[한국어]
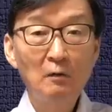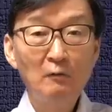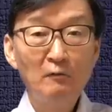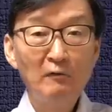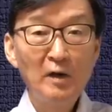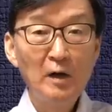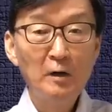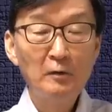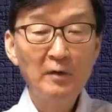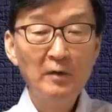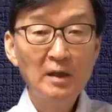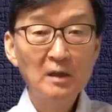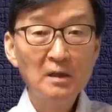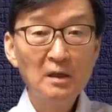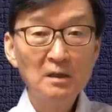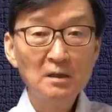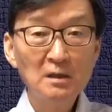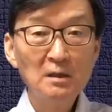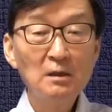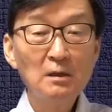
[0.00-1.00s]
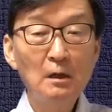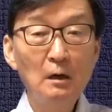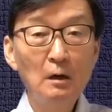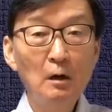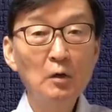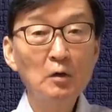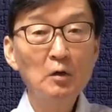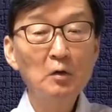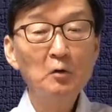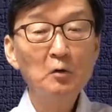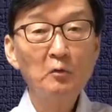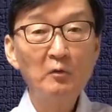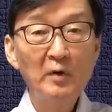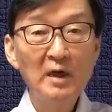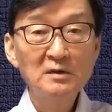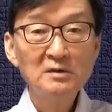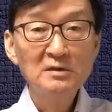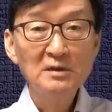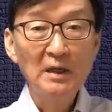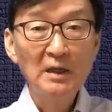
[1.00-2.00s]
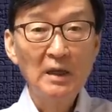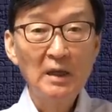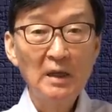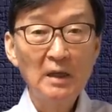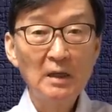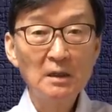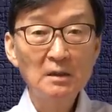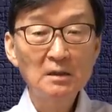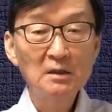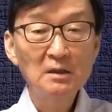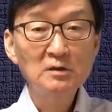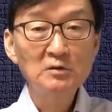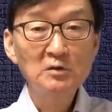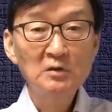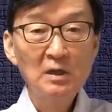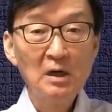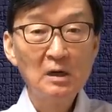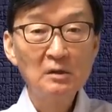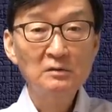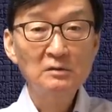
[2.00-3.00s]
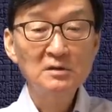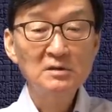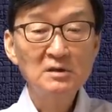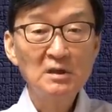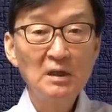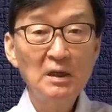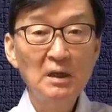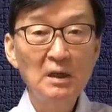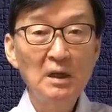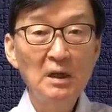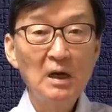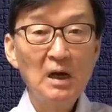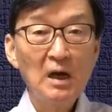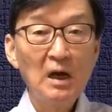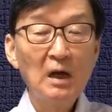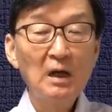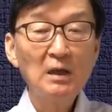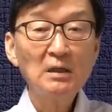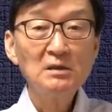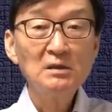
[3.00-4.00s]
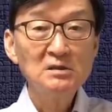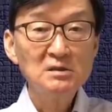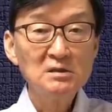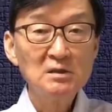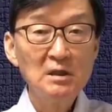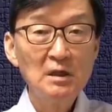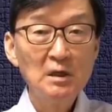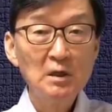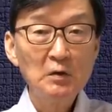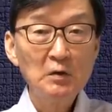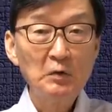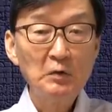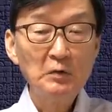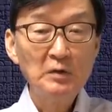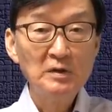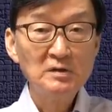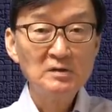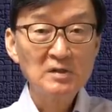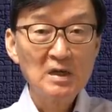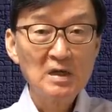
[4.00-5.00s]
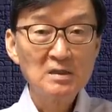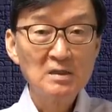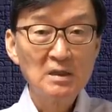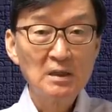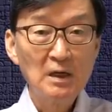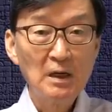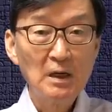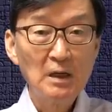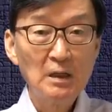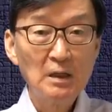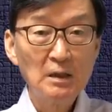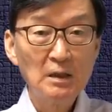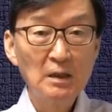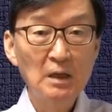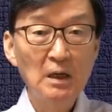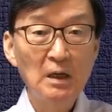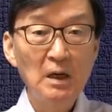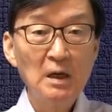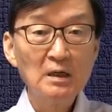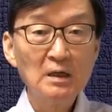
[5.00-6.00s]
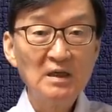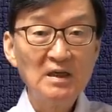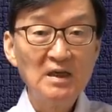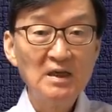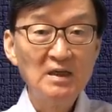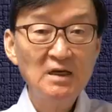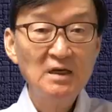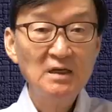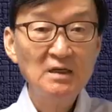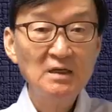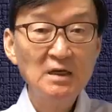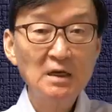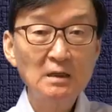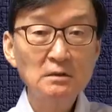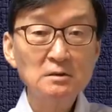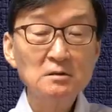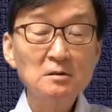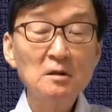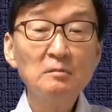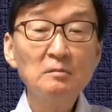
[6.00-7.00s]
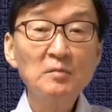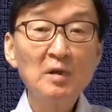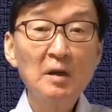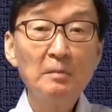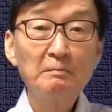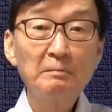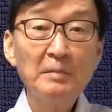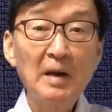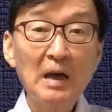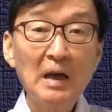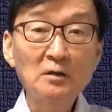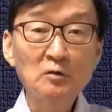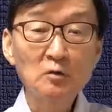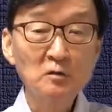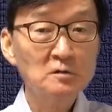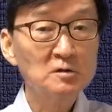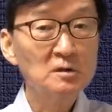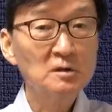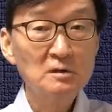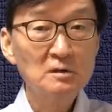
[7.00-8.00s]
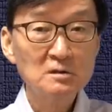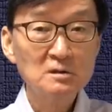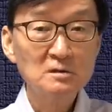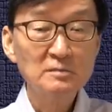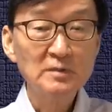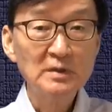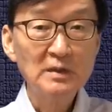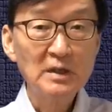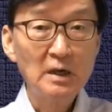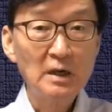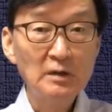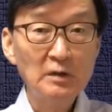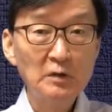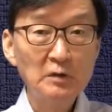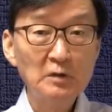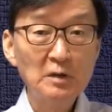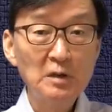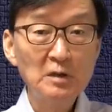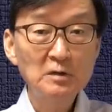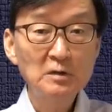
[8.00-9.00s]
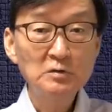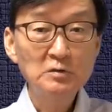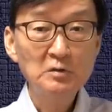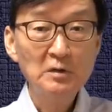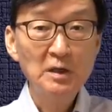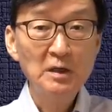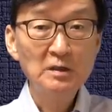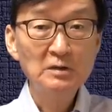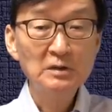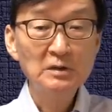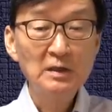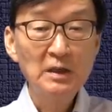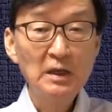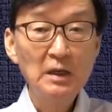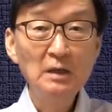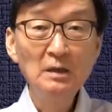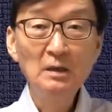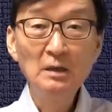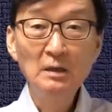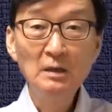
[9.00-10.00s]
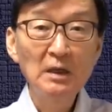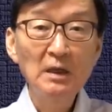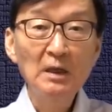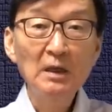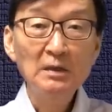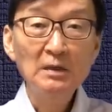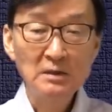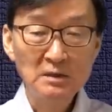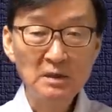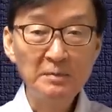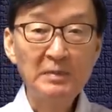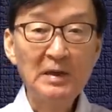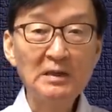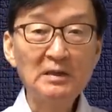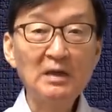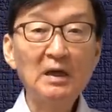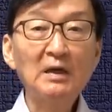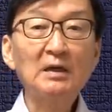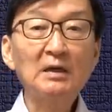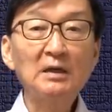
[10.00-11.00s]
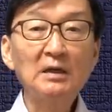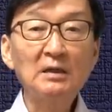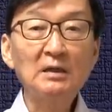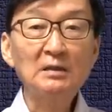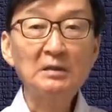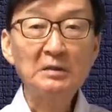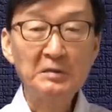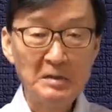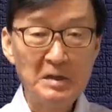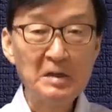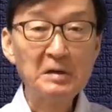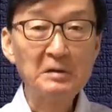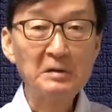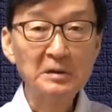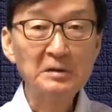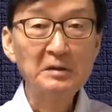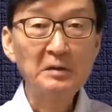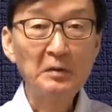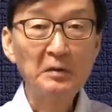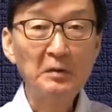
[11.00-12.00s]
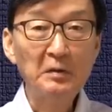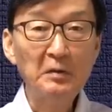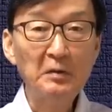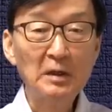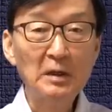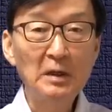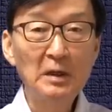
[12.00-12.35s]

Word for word: 파웨이가 이 어려운 와중에 의존한 것이 하이실리콘이 생산하는 기린이라는 첨단 반도체였습니다. 여기에 의존했는데 이제 바닥이 드러난 것 같아요.